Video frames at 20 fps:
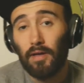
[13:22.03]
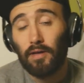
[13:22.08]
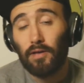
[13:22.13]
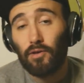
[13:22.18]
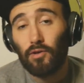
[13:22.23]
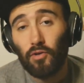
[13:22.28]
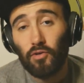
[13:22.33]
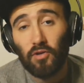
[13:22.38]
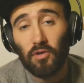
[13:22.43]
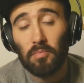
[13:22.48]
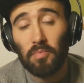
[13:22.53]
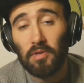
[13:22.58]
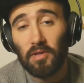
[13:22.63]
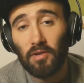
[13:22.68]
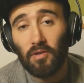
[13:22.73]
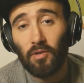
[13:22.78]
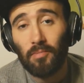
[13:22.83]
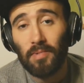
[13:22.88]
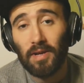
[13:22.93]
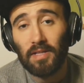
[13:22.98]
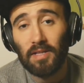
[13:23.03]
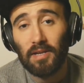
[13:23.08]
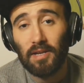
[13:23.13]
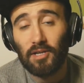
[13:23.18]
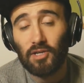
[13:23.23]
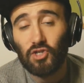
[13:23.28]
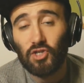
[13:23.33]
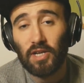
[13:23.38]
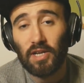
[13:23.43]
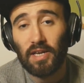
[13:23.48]
Könnt ihr bitte nochmal den
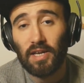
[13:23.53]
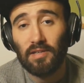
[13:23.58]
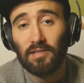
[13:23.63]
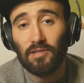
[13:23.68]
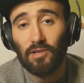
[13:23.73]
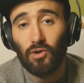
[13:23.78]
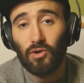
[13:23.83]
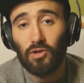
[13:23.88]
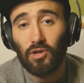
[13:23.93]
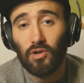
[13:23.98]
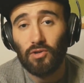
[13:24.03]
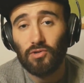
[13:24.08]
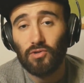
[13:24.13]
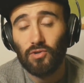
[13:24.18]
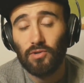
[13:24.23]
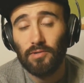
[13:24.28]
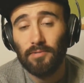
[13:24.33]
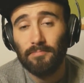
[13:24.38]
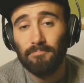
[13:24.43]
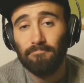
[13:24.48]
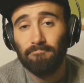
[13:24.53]
Hashtag Gänsehaut rausholen?